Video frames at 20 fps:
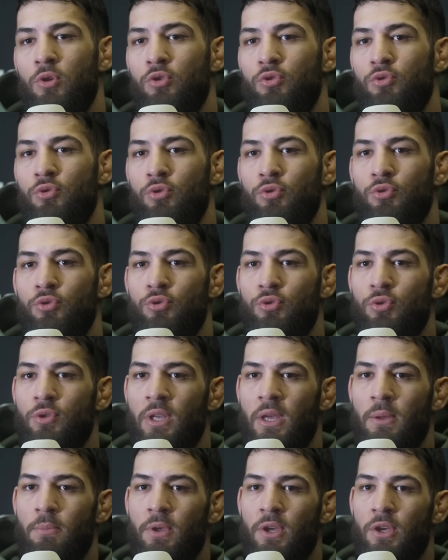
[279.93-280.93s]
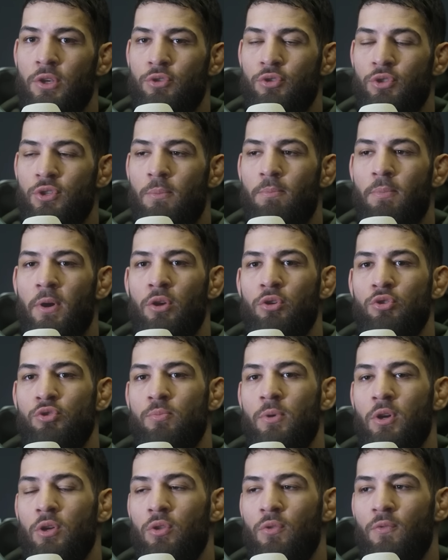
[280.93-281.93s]
Je, suis très bien, je sens pas que
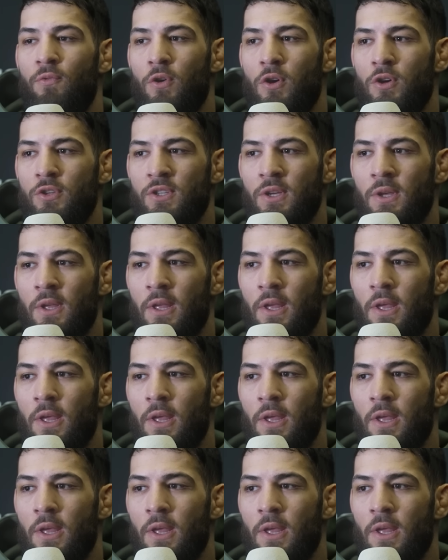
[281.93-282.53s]
je manque de force.